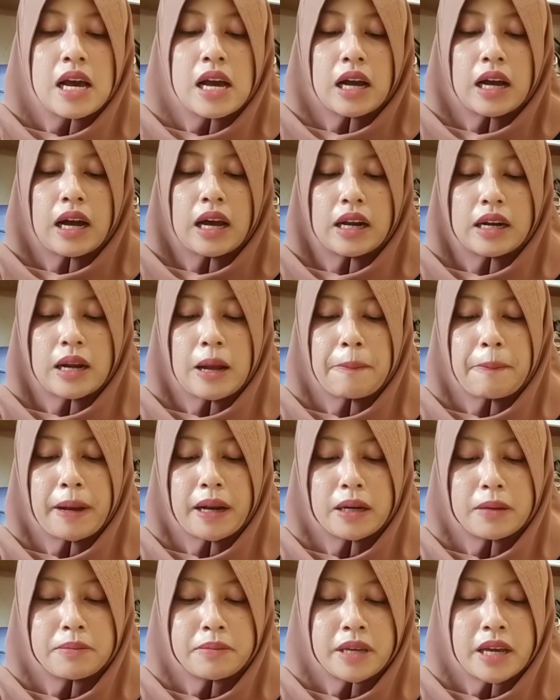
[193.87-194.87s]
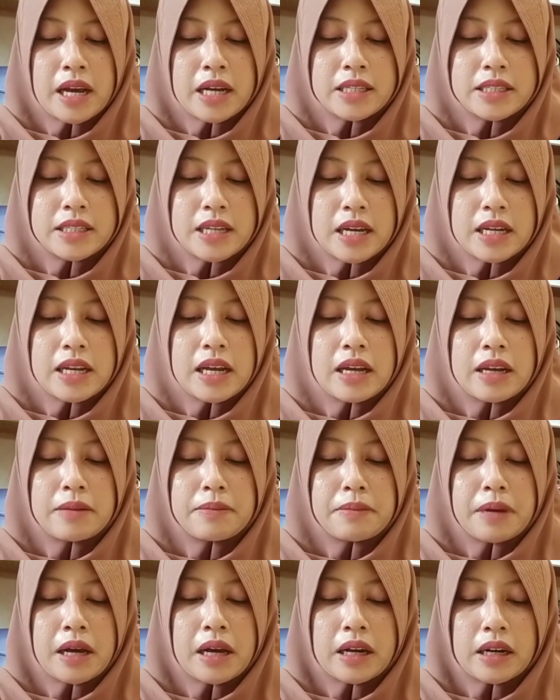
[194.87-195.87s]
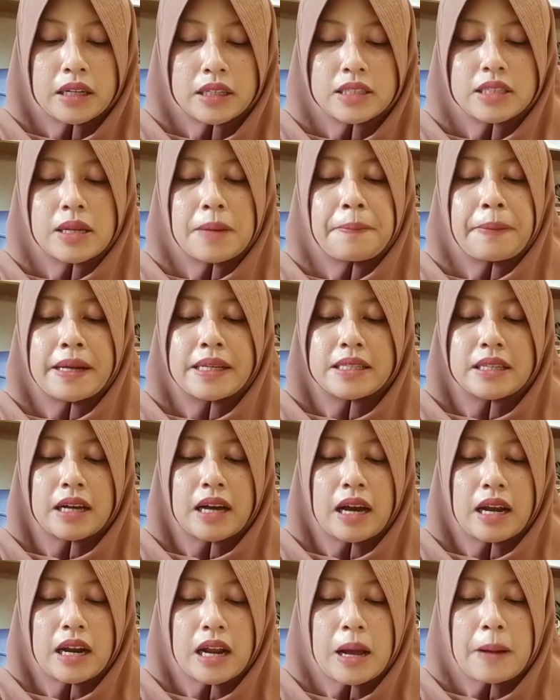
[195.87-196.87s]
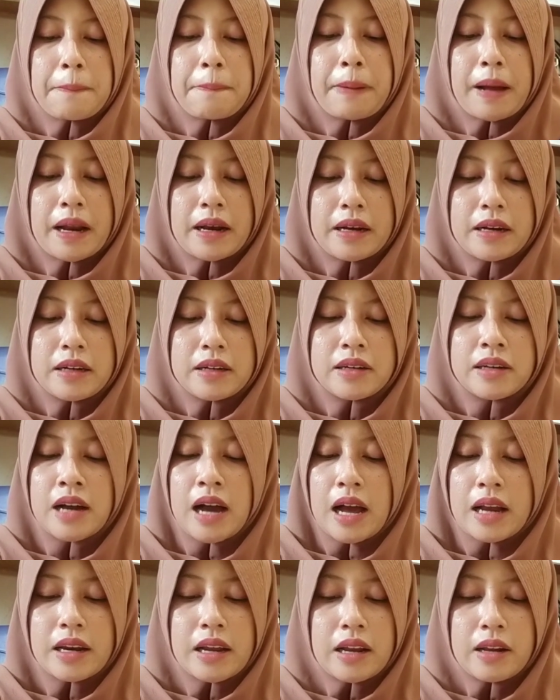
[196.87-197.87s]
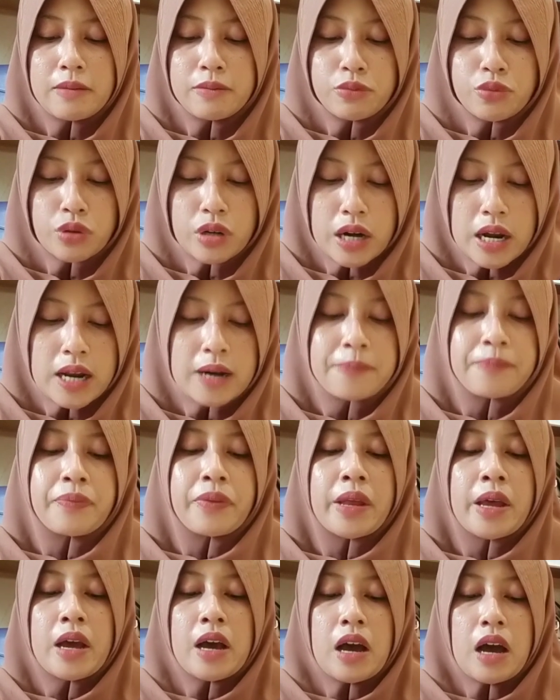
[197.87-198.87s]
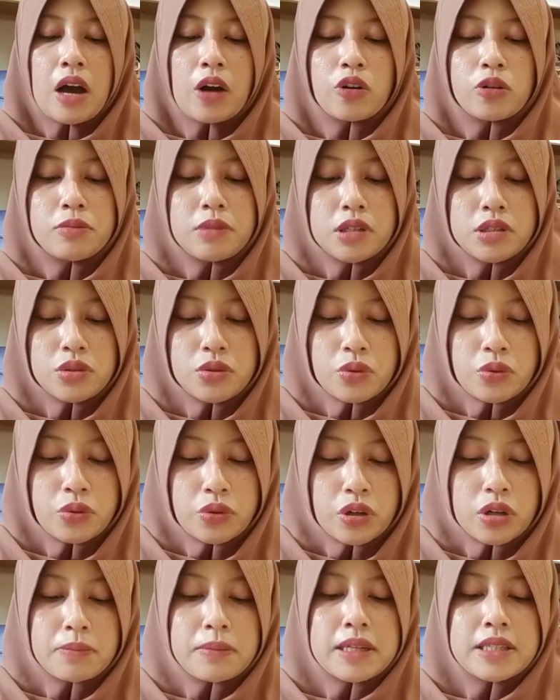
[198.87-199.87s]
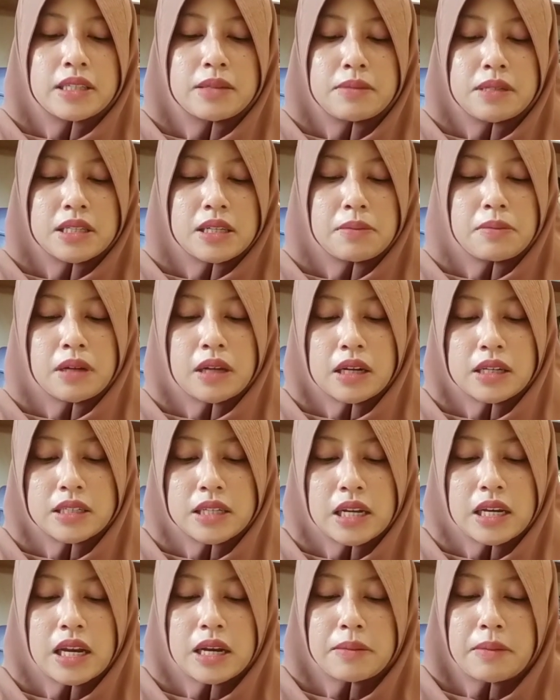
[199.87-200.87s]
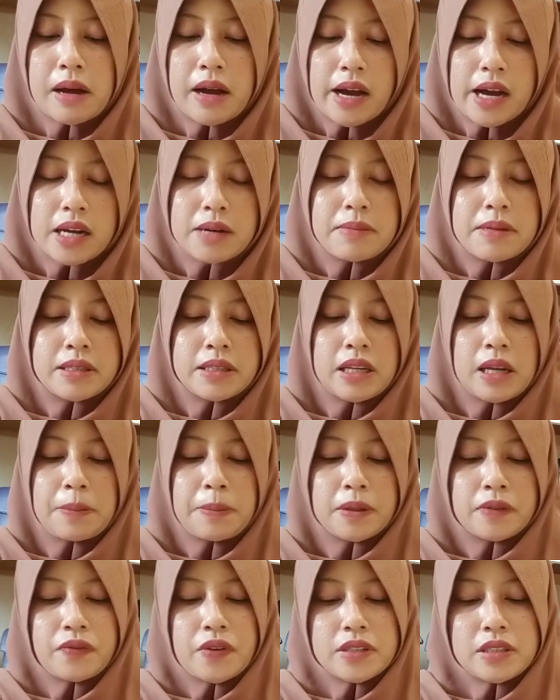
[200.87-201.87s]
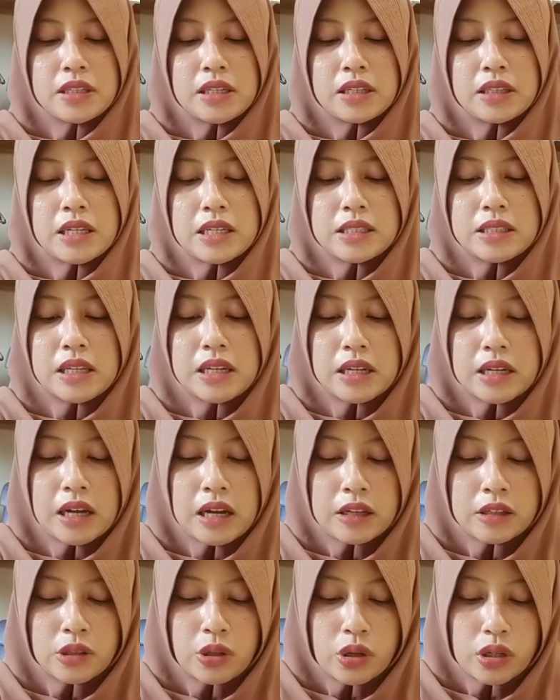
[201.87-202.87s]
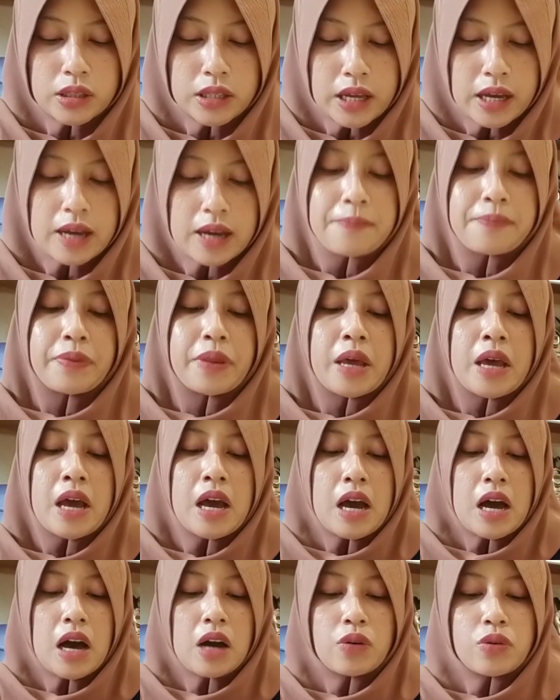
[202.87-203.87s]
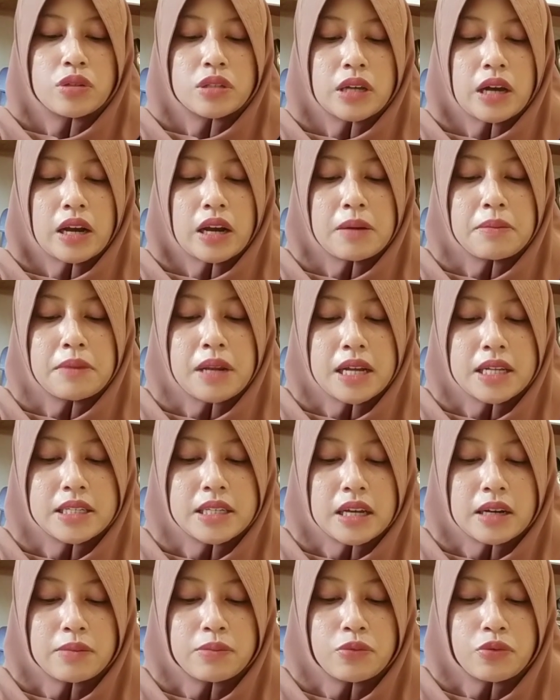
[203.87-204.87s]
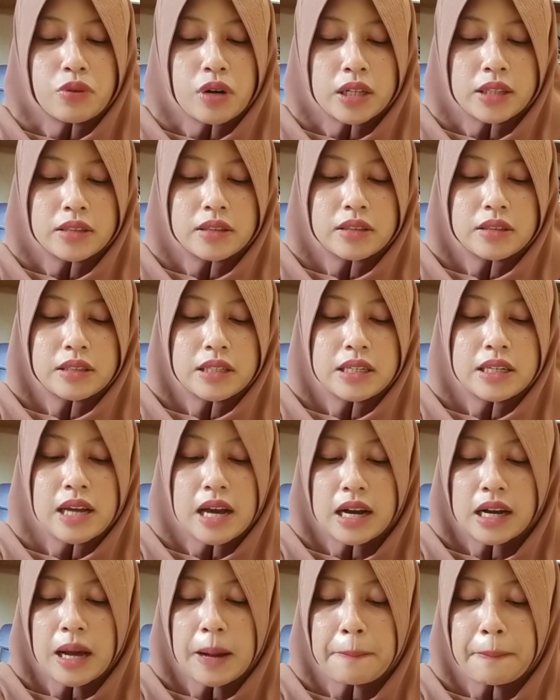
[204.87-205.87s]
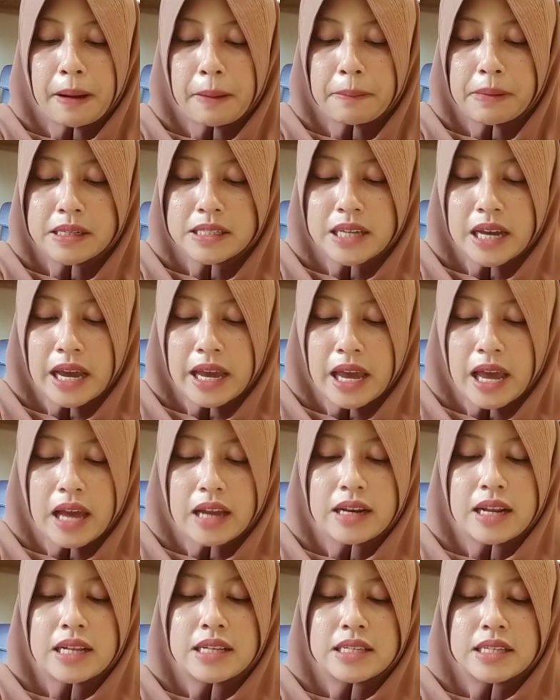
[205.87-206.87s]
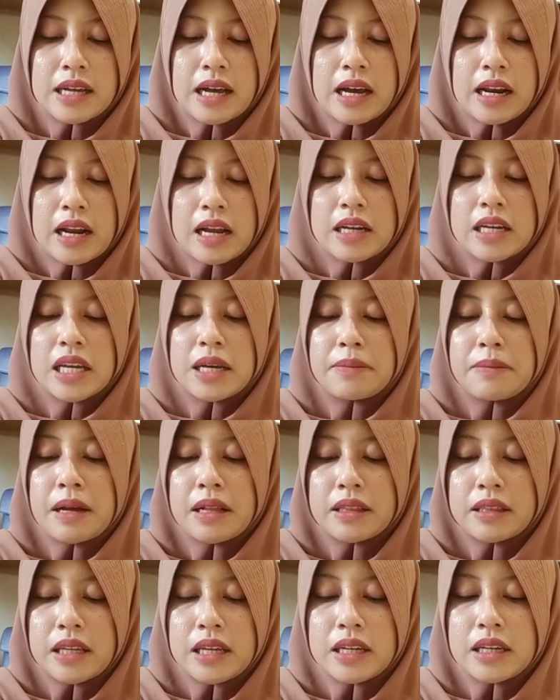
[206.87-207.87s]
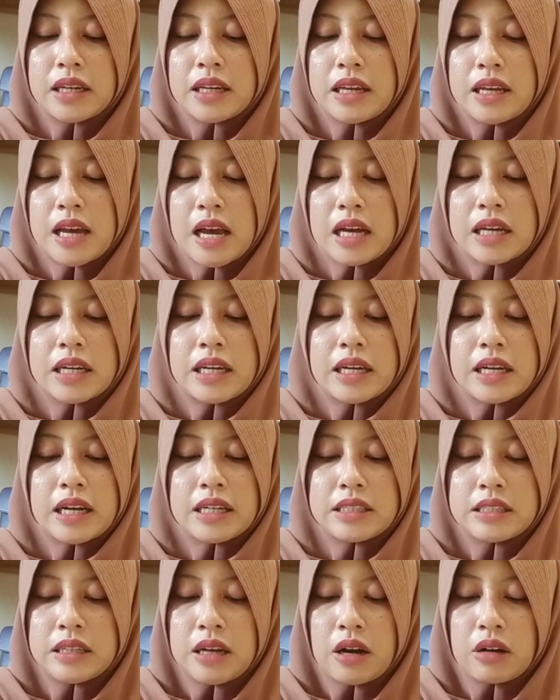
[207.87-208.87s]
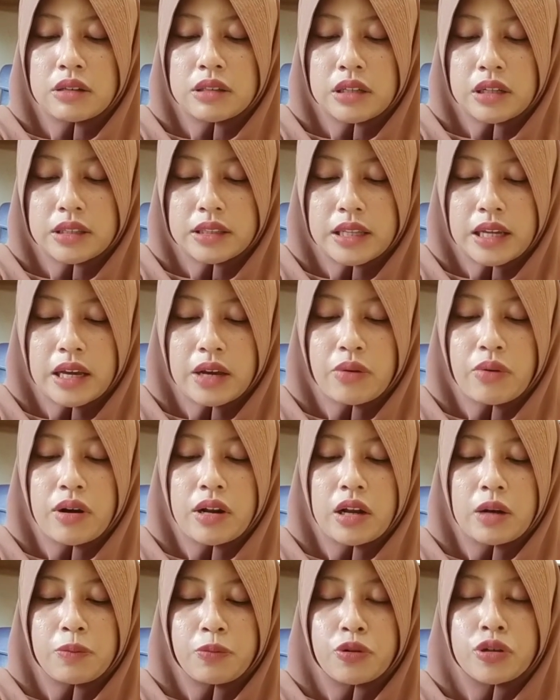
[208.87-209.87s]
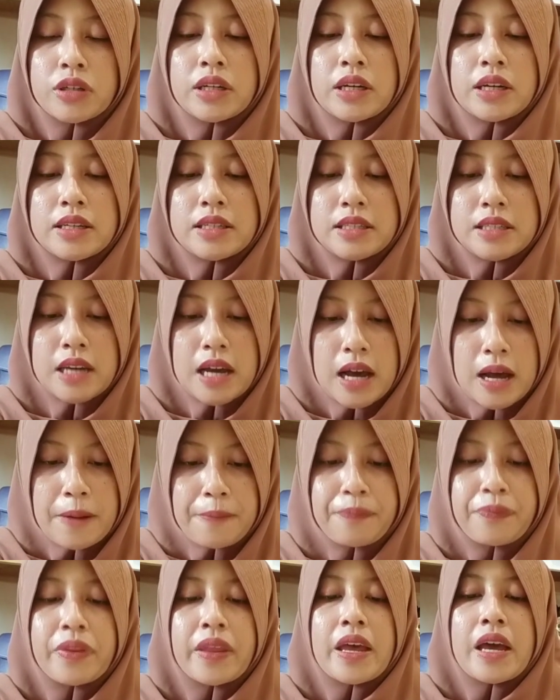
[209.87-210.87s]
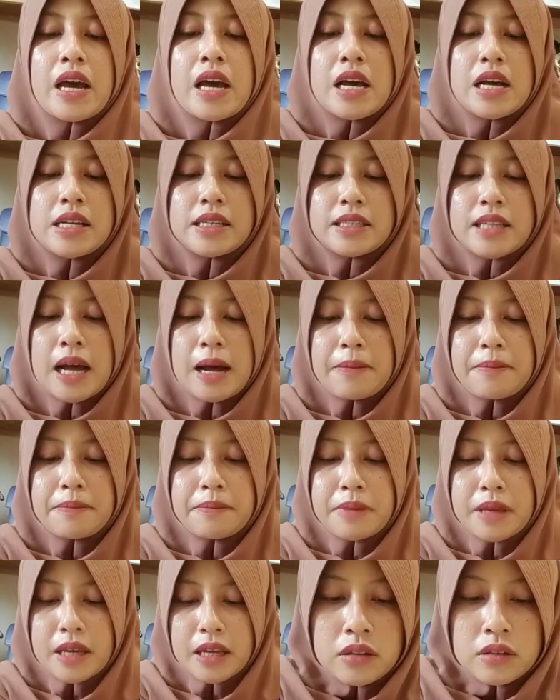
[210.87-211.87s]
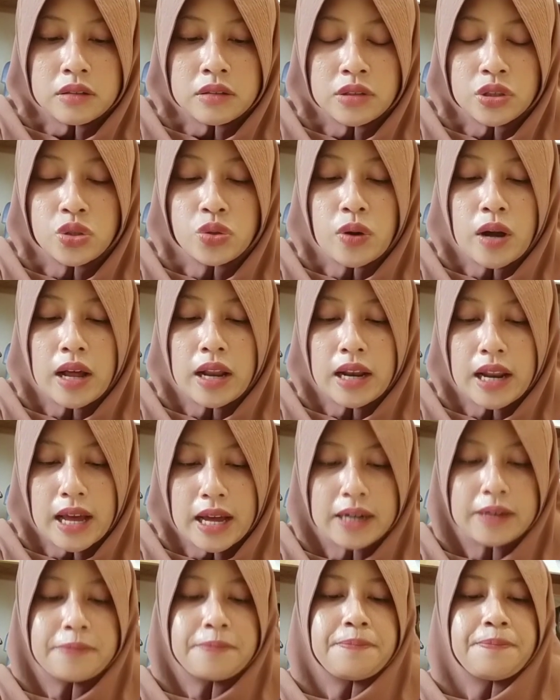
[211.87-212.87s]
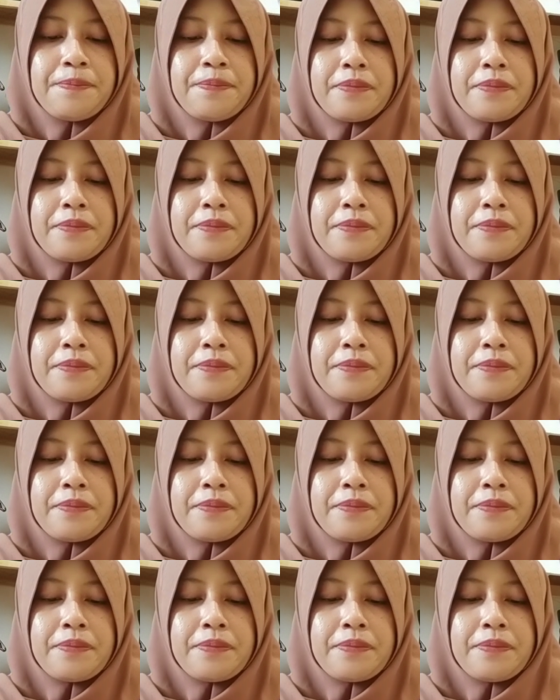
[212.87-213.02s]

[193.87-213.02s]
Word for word: Karena pandemi aja dari Maret sampai sekarang nggak ada lemburan. Aku bersyukur masih bisa bekerja dan makan, masih dapat fasilitas dari kantor teh Aku sekarang belajar buat tidak gampang percaya dan sekarang nikmatin yang dikasih Allah teh walaupun kerja sambil jualan.